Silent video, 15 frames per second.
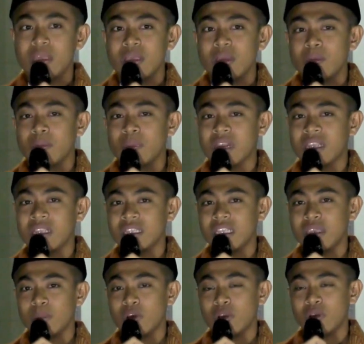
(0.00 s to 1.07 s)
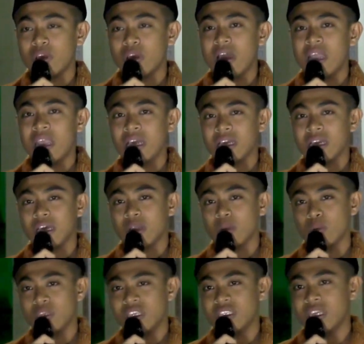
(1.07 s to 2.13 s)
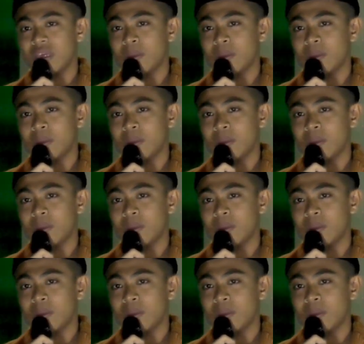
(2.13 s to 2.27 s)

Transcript: berhenti mondok alangkah ruginya